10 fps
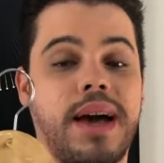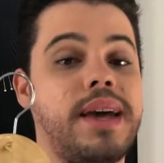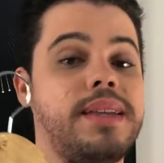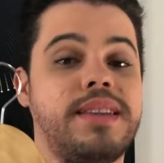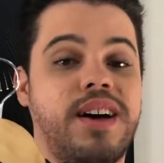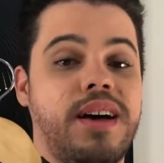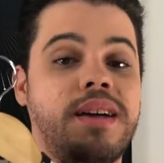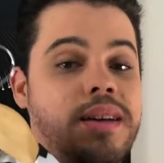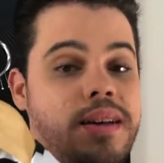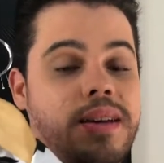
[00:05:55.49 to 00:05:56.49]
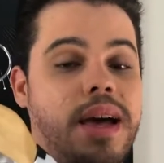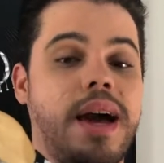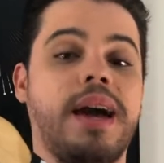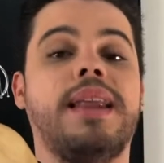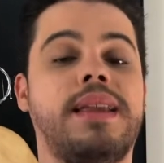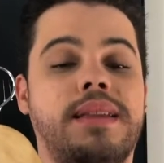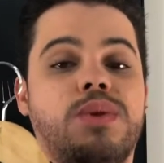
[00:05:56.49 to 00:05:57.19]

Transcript: tá a galera tá usando